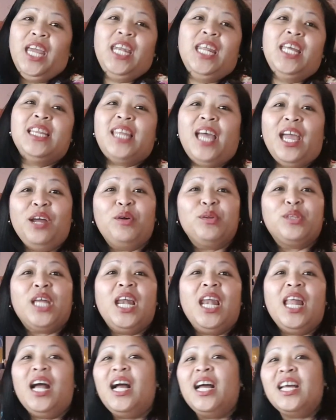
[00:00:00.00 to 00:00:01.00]
hinintay ko
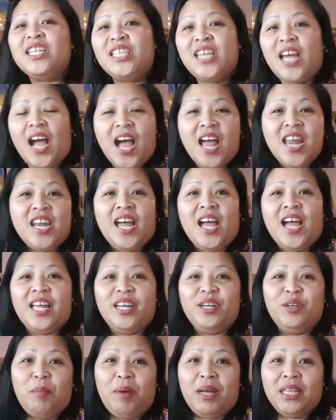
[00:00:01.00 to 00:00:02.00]
talaga siya na
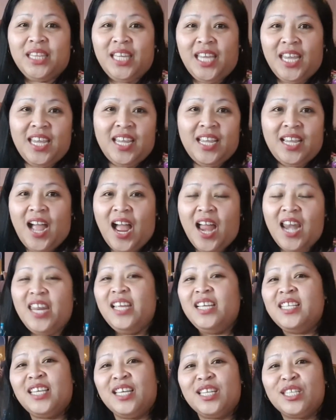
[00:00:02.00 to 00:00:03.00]
dumating
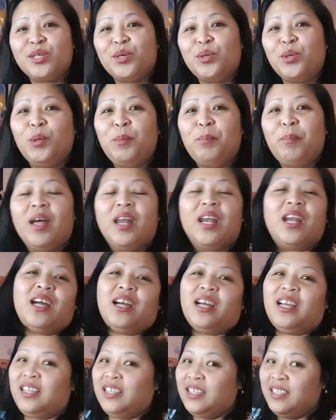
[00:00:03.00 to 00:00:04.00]
galing sa school
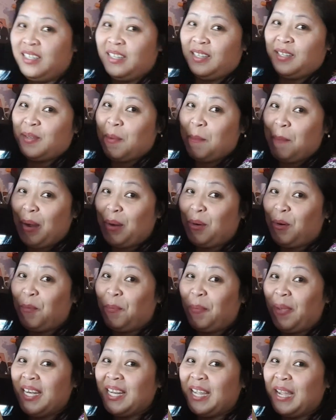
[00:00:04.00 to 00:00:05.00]
para
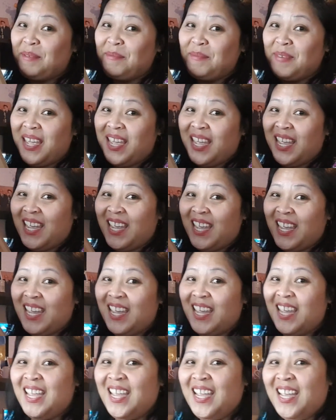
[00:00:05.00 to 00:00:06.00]
mag-open oh, kami.
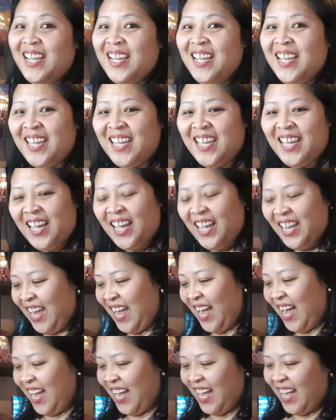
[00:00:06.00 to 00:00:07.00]

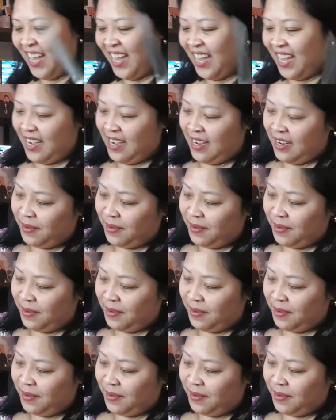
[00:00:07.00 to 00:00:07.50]
Ayan.